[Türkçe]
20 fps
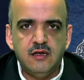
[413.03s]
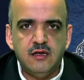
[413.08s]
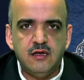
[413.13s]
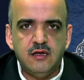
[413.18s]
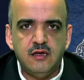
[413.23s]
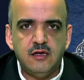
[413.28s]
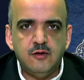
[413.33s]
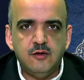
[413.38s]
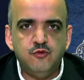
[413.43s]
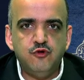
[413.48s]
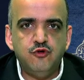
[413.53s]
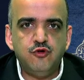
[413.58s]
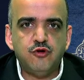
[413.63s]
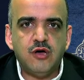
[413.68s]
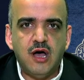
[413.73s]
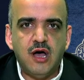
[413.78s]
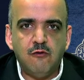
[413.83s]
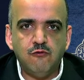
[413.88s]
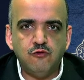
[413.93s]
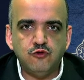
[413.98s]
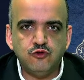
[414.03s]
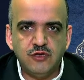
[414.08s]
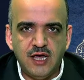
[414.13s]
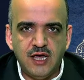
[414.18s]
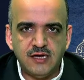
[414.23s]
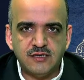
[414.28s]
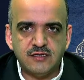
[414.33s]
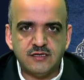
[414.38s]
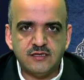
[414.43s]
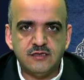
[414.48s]
E, büyük
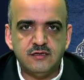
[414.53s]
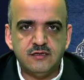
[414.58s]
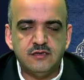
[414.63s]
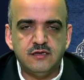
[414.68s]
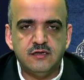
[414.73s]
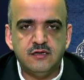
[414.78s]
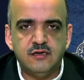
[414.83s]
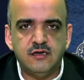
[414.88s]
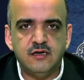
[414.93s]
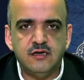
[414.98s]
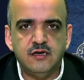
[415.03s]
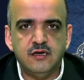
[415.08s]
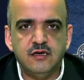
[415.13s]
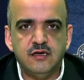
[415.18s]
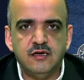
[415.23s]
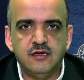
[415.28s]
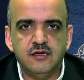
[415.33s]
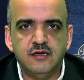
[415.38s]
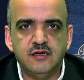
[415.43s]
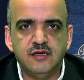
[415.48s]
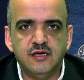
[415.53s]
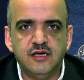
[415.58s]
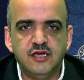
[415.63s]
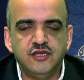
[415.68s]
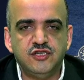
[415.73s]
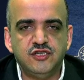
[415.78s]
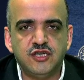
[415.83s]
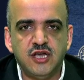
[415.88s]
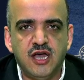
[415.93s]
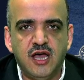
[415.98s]
havuzlar e,
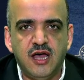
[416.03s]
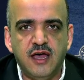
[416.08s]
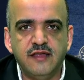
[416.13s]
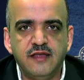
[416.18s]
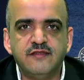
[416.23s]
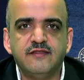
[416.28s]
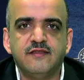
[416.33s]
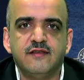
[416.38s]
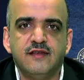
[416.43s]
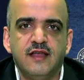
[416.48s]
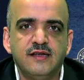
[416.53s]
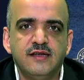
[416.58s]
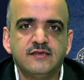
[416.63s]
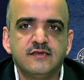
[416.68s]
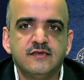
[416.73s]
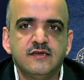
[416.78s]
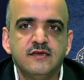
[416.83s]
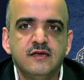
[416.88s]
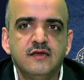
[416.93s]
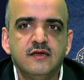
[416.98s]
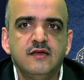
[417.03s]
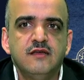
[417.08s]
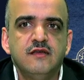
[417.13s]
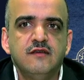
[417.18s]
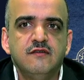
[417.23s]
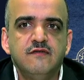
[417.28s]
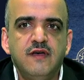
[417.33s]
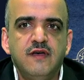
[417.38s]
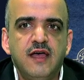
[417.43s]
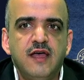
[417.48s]
inşa ettiler
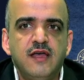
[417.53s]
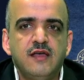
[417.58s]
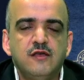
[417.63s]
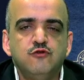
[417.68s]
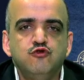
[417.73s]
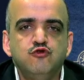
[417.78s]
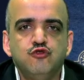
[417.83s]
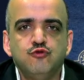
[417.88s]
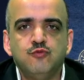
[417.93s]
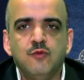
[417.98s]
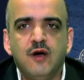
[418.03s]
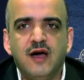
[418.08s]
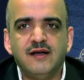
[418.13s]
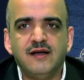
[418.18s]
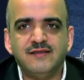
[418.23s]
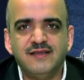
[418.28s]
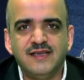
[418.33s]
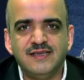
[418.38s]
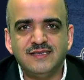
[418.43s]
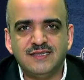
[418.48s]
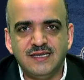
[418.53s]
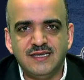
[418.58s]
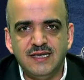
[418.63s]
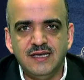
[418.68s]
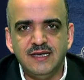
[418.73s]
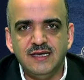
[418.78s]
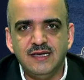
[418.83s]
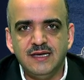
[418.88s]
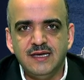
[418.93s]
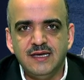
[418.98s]
ve
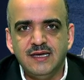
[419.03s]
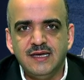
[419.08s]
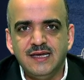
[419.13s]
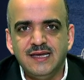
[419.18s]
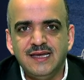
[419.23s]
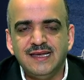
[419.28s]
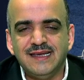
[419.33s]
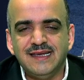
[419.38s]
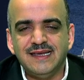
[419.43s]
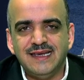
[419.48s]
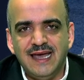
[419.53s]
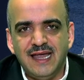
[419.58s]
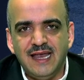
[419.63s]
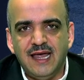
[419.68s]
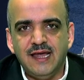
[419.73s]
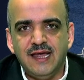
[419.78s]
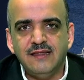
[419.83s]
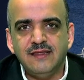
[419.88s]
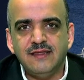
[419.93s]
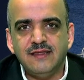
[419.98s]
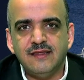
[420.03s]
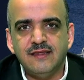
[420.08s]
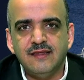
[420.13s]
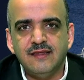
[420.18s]
cumartesi gelen